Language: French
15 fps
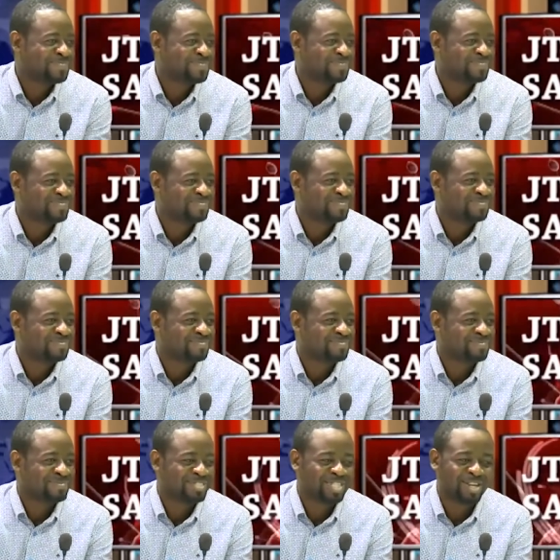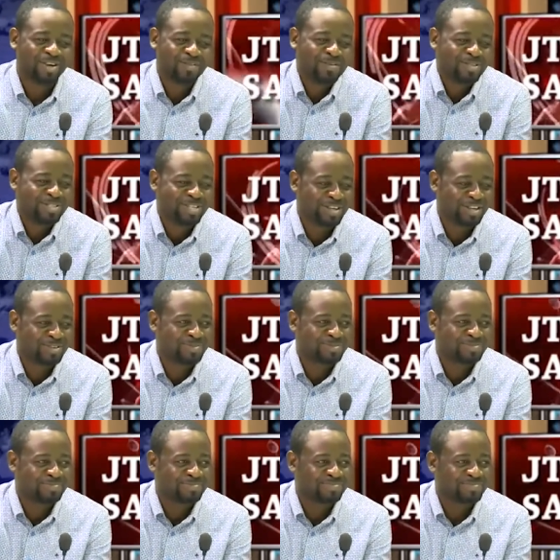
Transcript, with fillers: Avec vous seulement. Ça commence avec nous. Et les